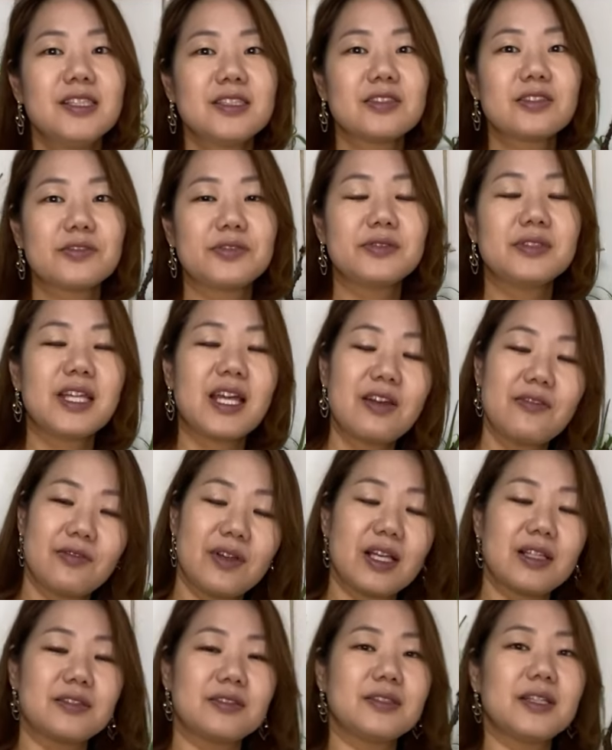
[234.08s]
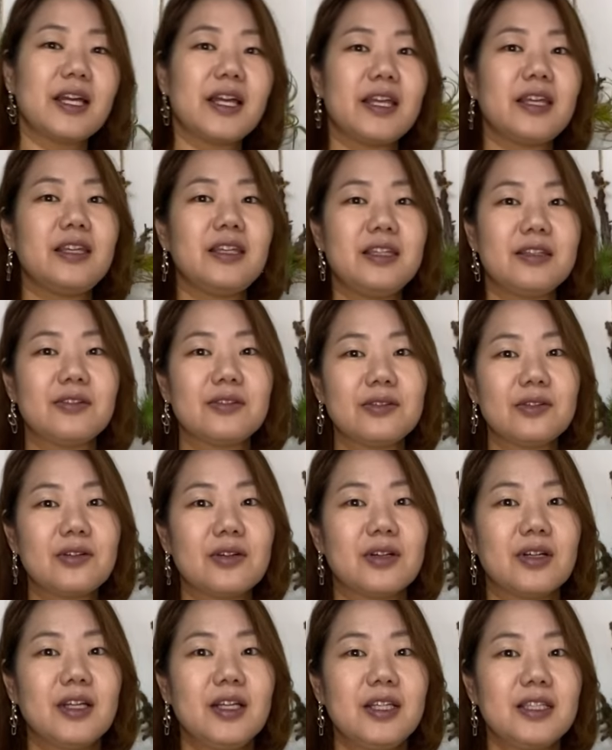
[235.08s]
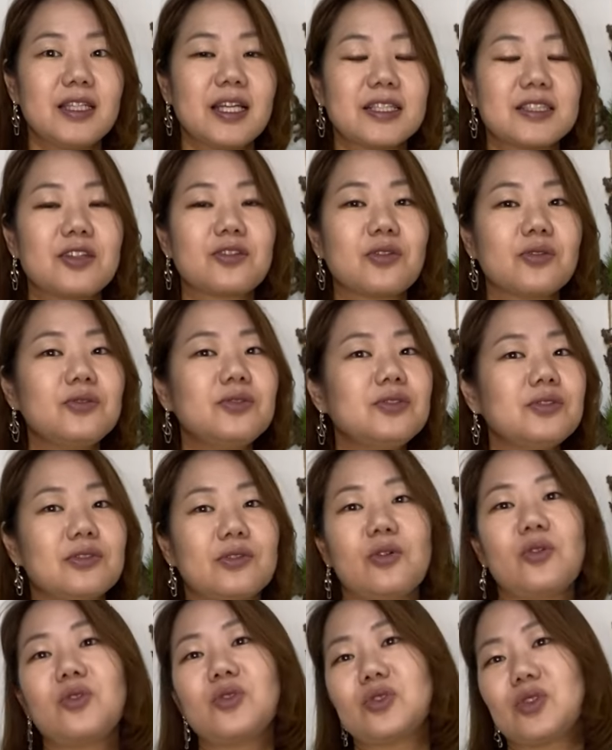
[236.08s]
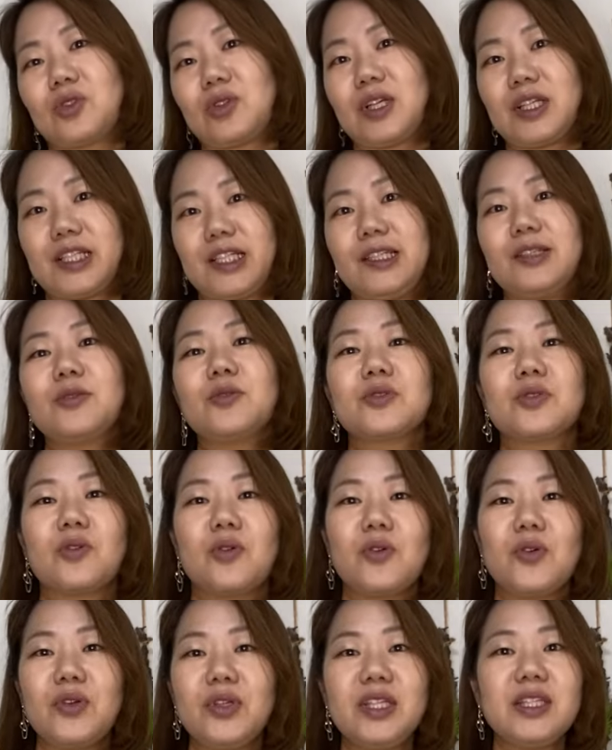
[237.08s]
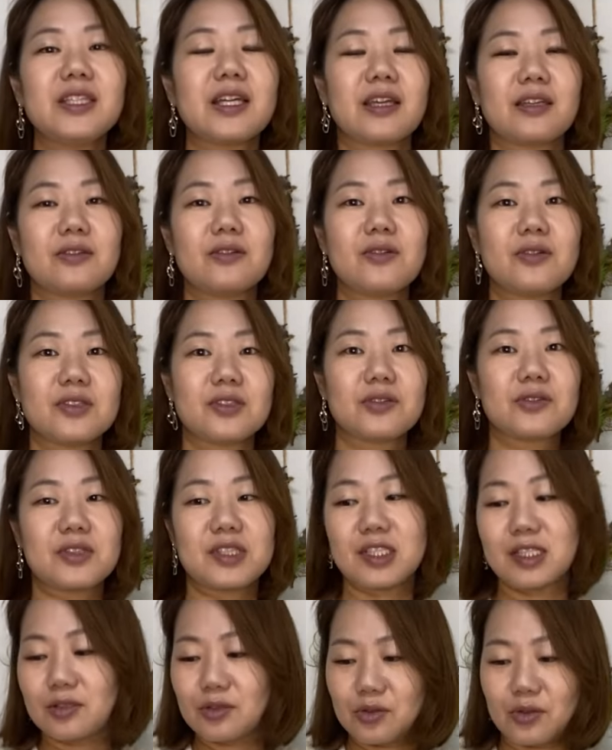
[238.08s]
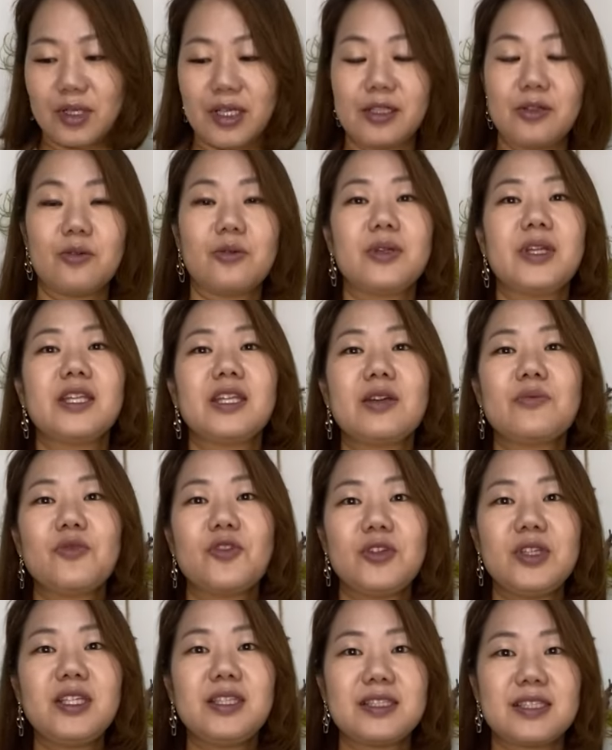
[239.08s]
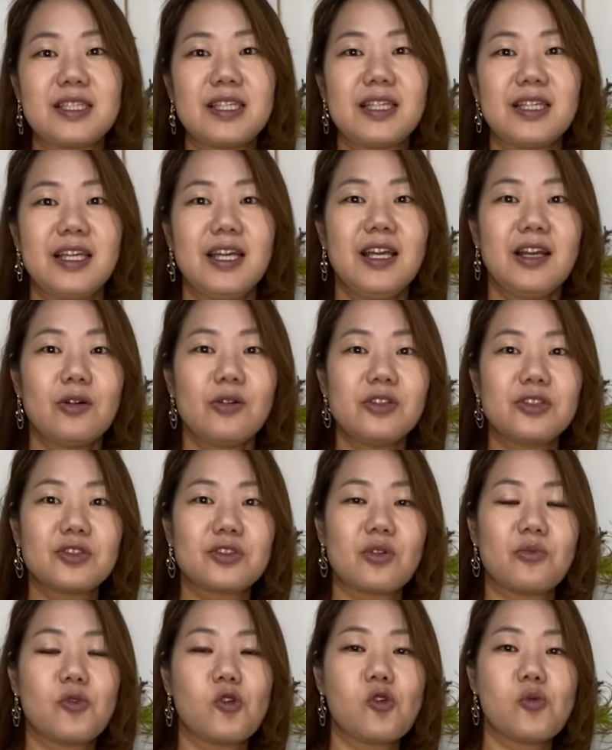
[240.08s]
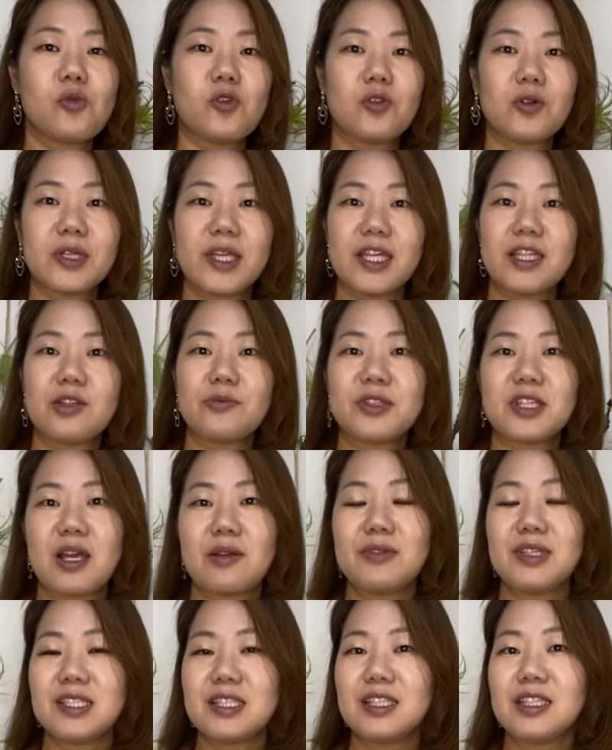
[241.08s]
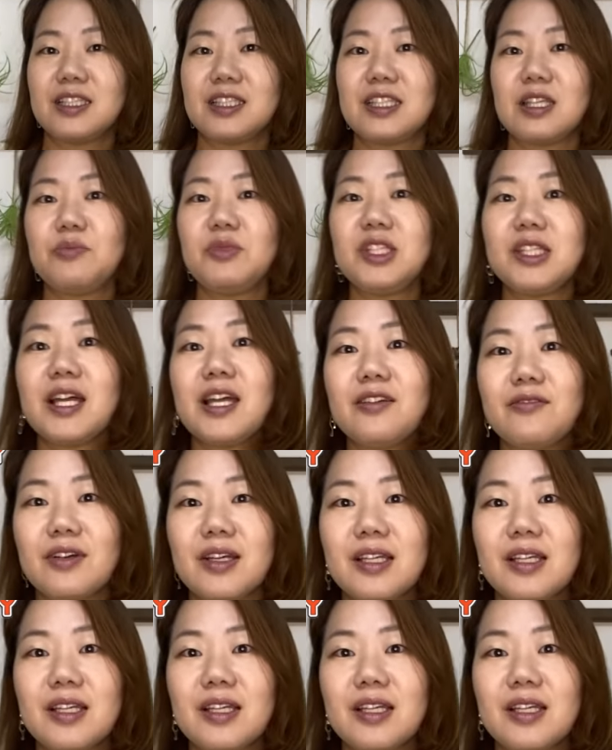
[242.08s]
ちょっと普段は暗い色のなんかちょっとウールのコートとか着ること多いんだけどちょっと白とか汚れてもいいしこれちょっとモコモコ系のも試しに着てみたい